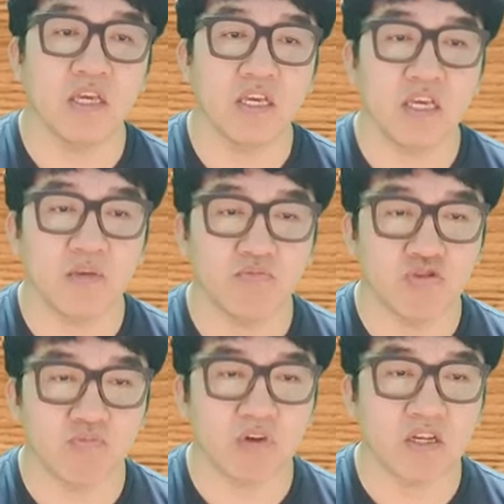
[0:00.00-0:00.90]
이
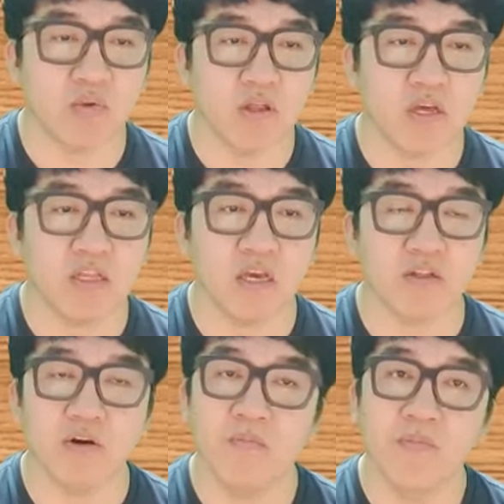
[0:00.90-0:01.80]
물적 분할된 회사에
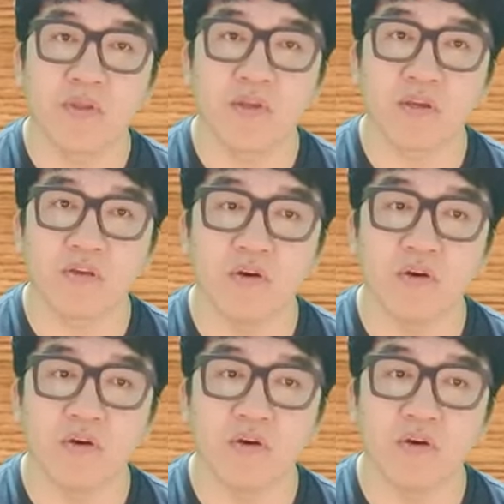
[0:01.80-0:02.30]
대해서. 그죠?